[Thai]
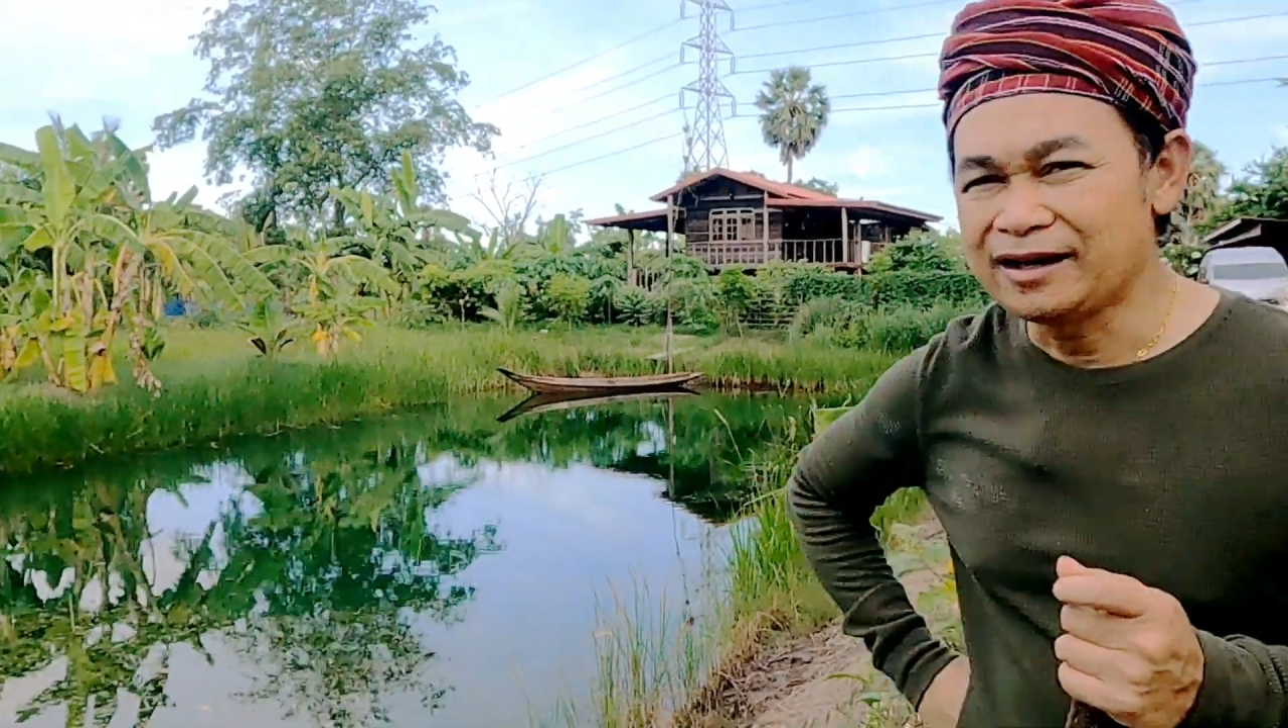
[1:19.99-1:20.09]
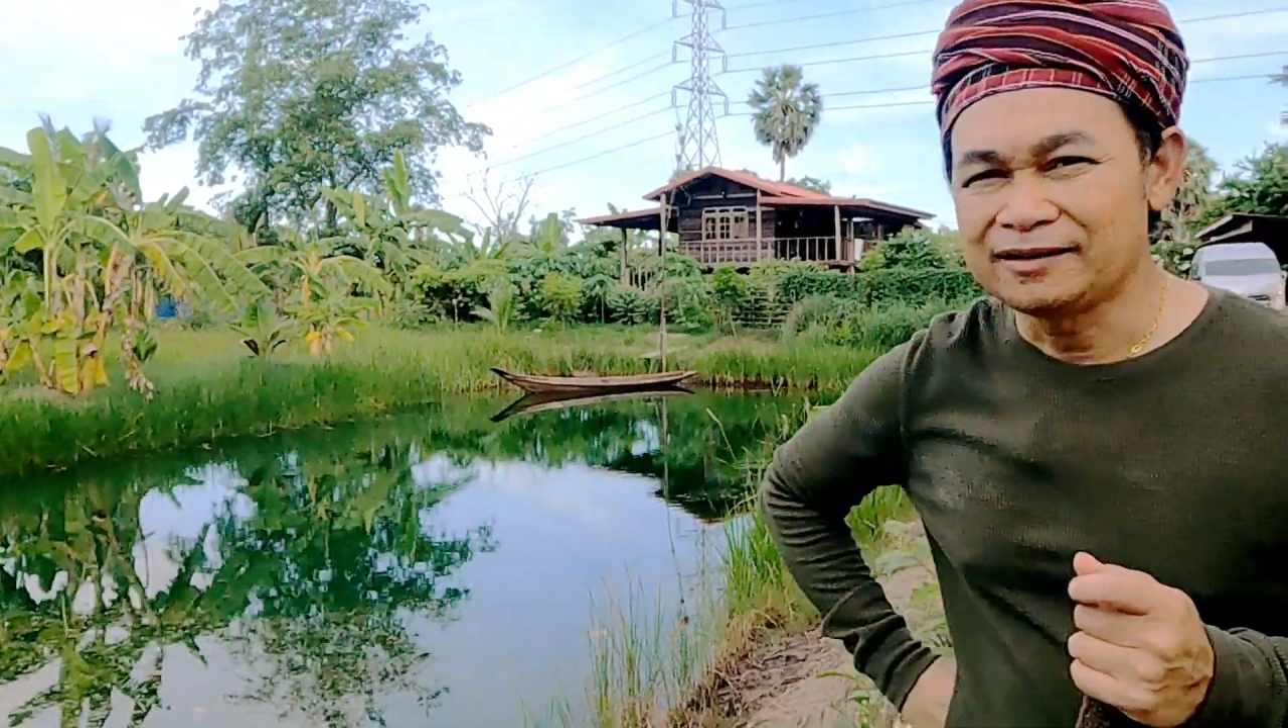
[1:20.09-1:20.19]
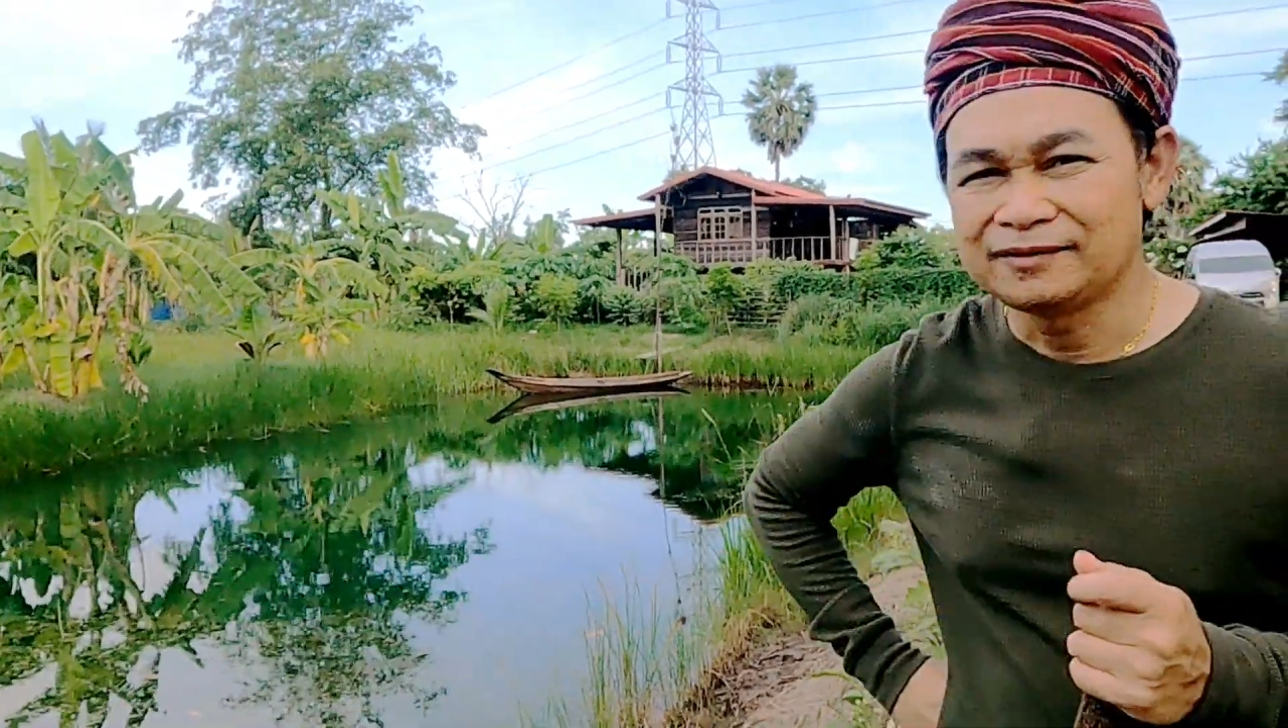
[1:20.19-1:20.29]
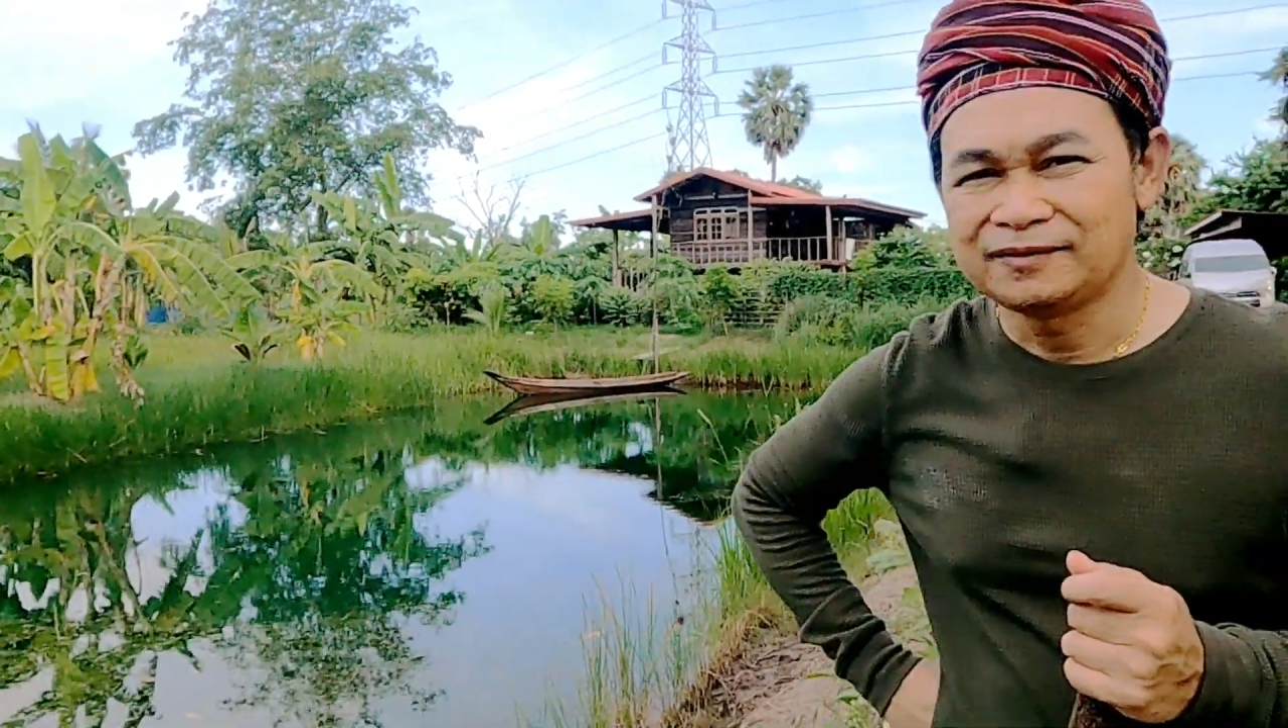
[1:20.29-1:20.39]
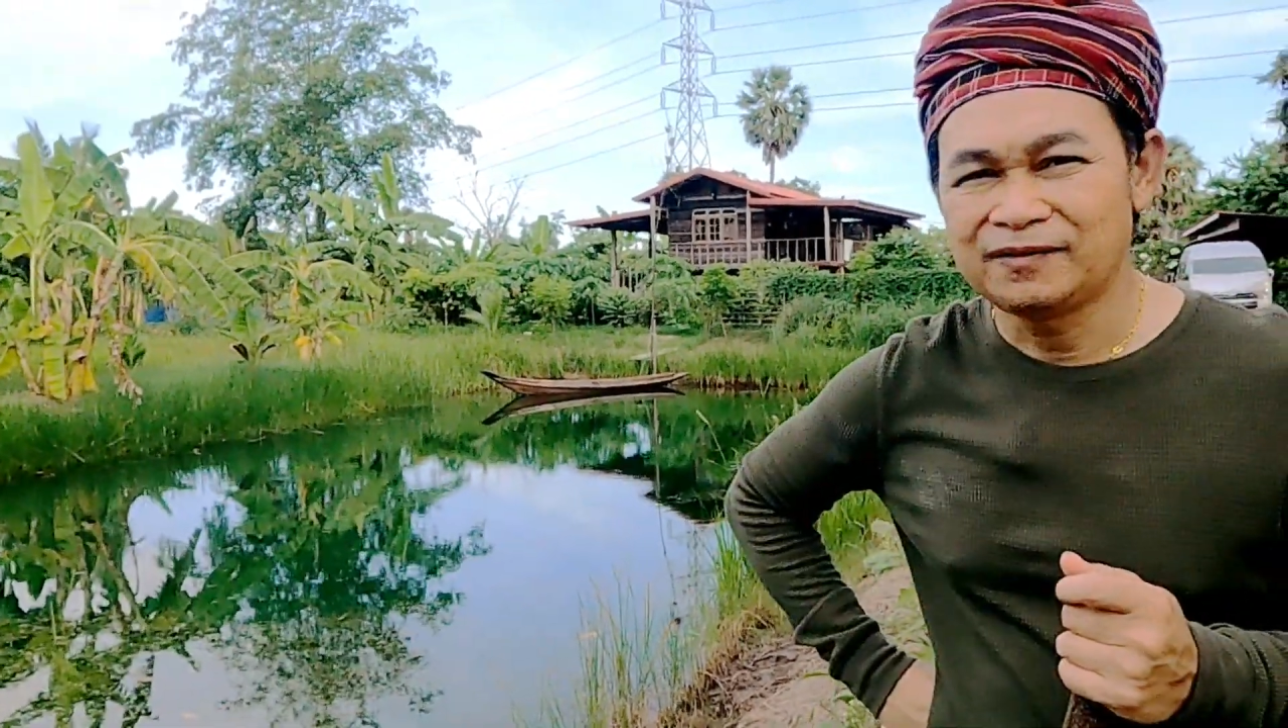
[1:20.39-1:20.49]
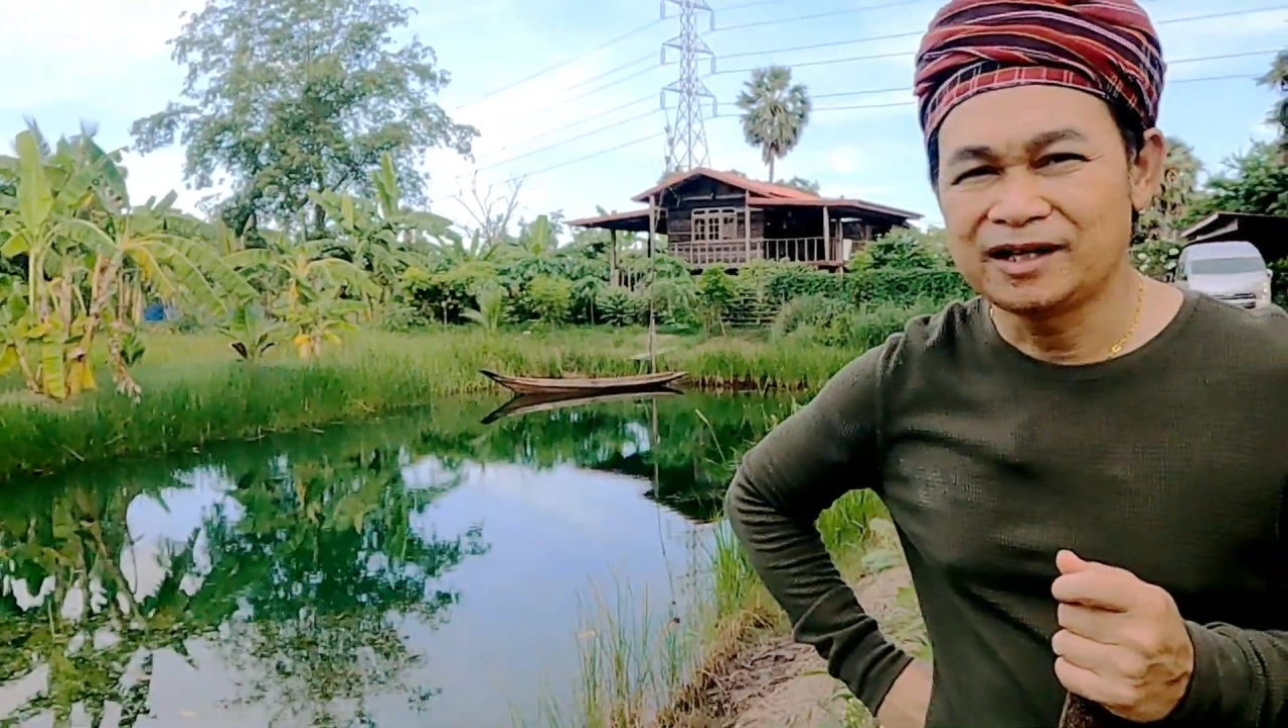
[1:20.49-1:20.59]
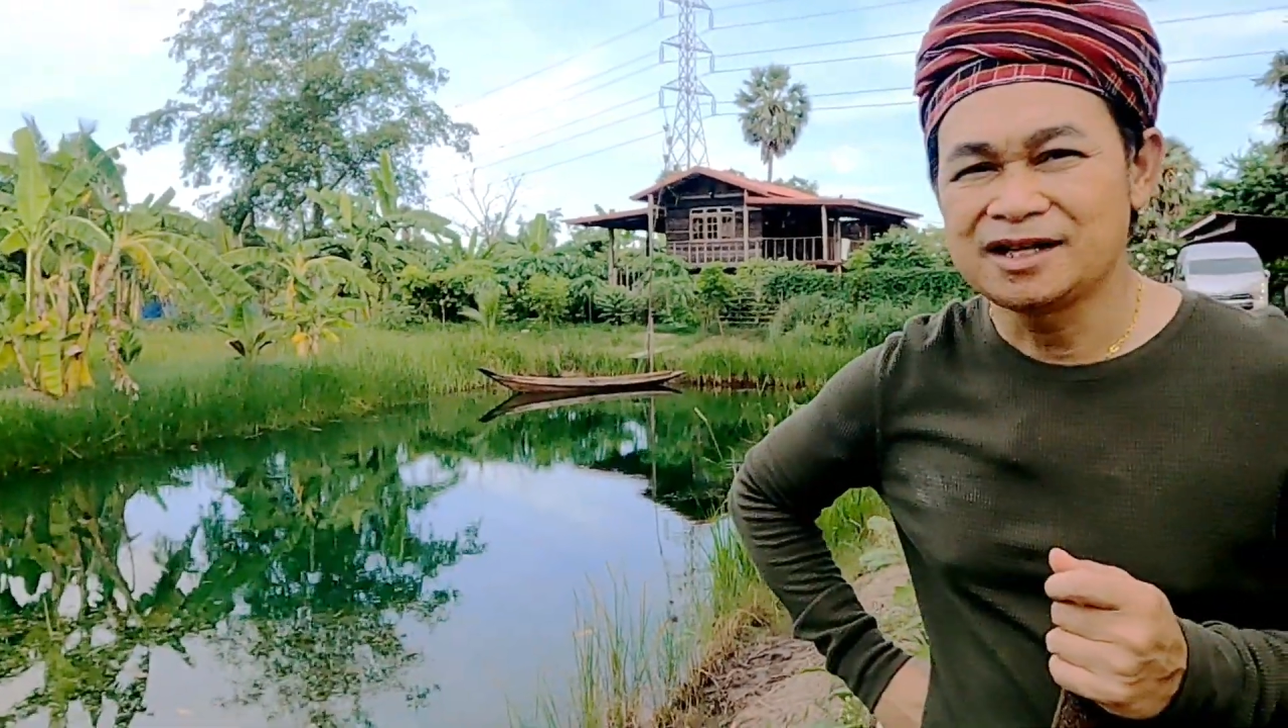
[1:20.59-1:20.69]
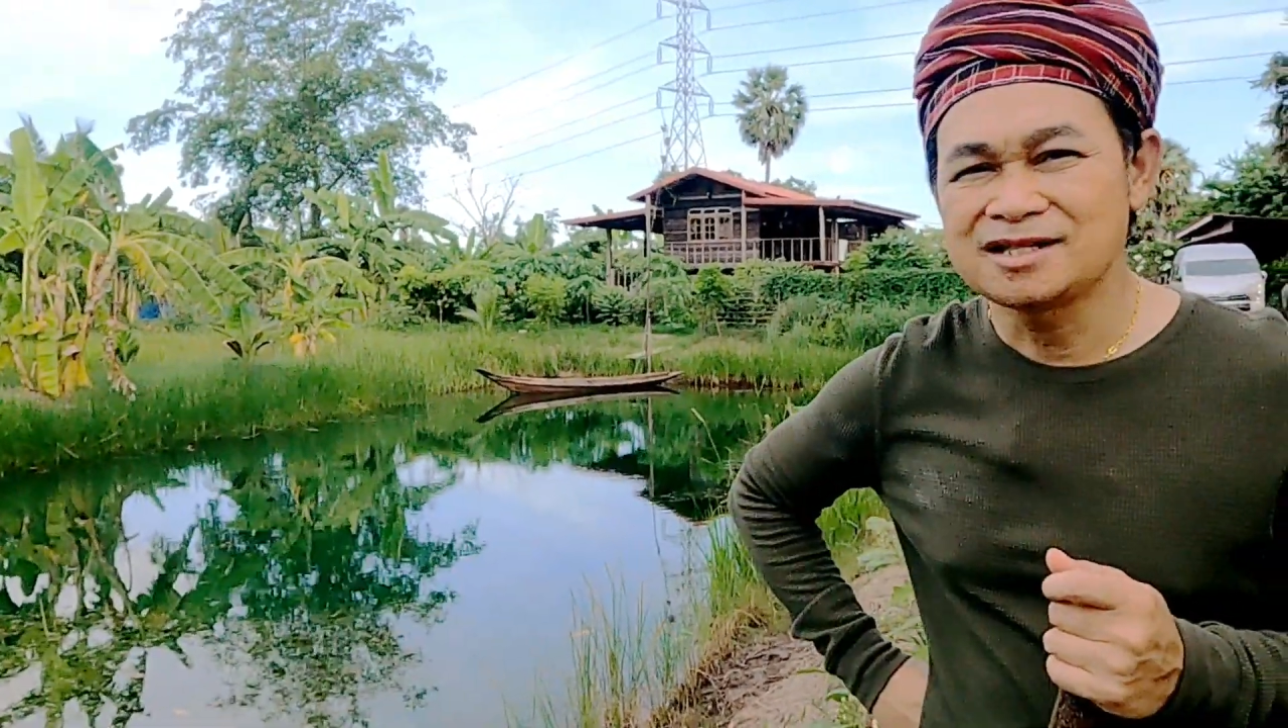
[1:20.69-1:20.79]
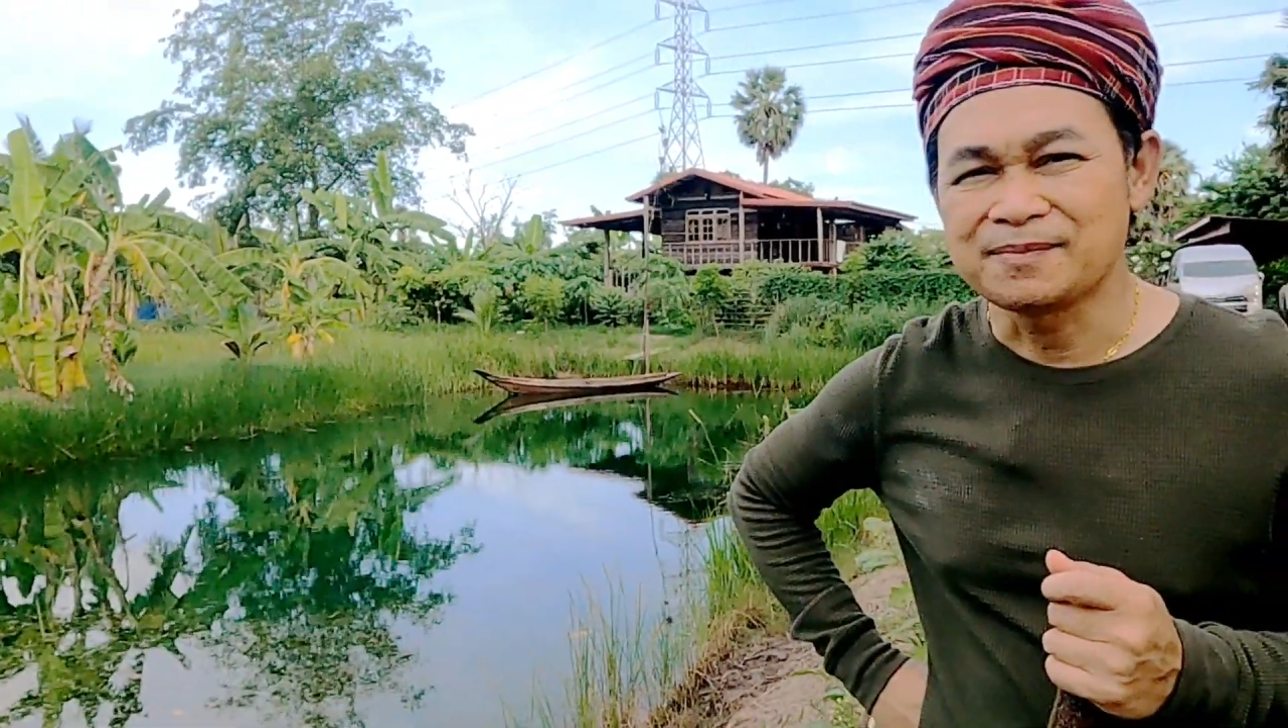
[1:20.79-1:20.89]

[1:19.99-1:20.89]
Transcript: ยวันที่